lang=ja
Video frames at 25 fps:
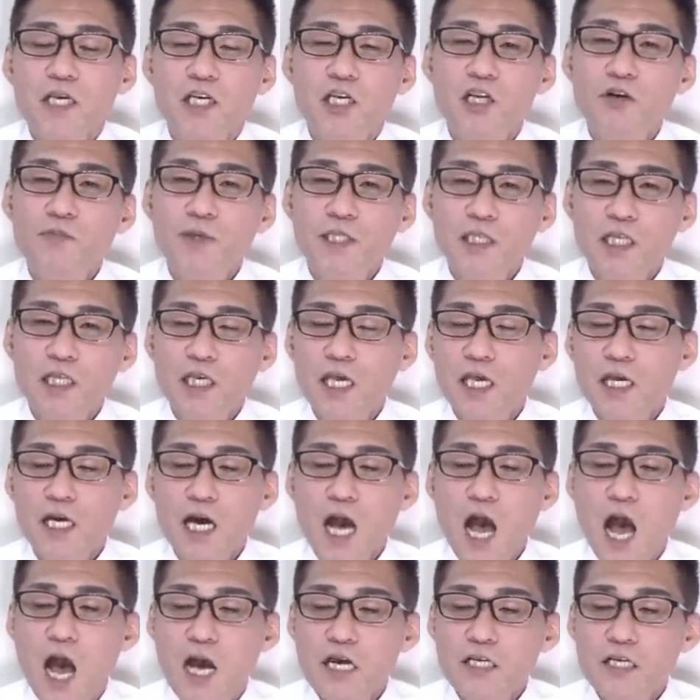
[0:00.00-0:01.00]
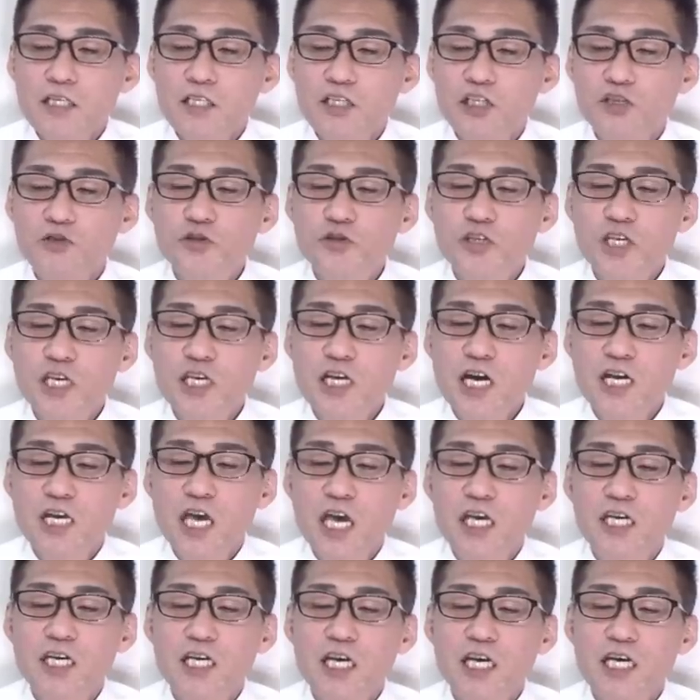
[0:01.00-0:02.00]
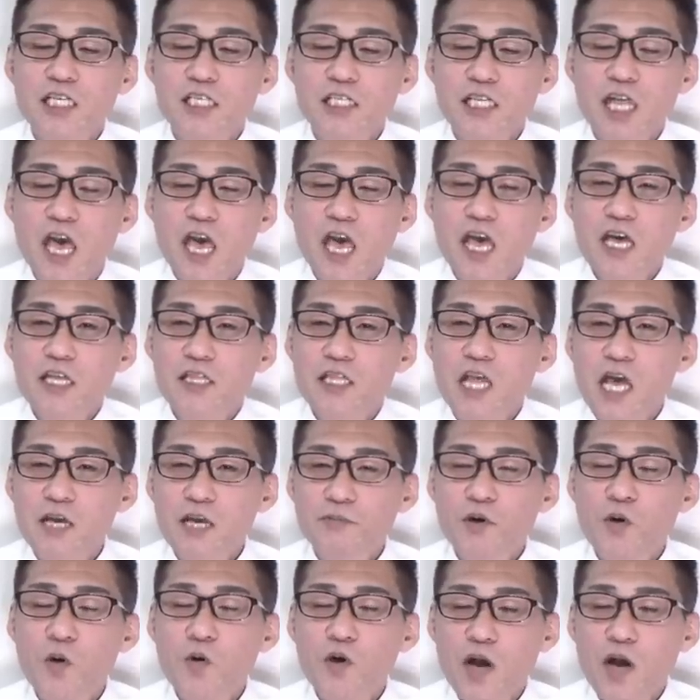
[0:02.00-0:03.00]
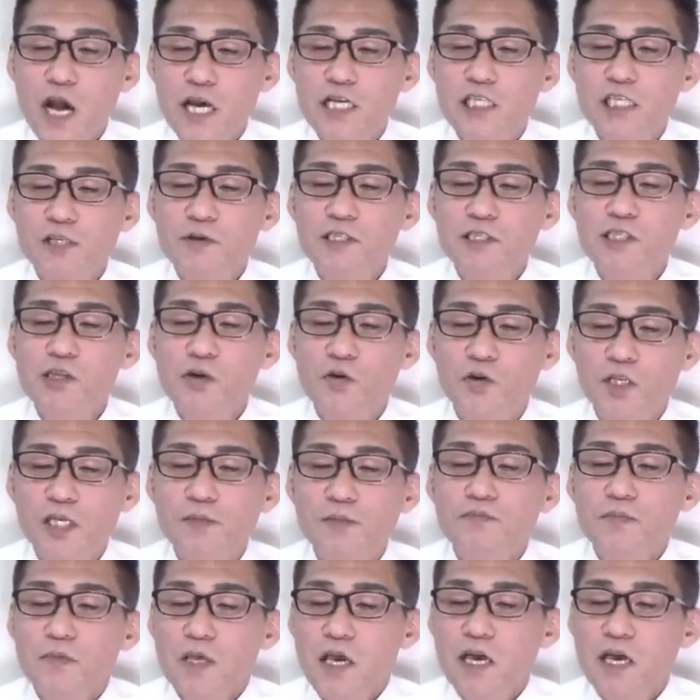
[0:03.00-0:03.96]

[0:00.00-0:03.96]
広まった結果、集金が激減して内部崩壊しますように。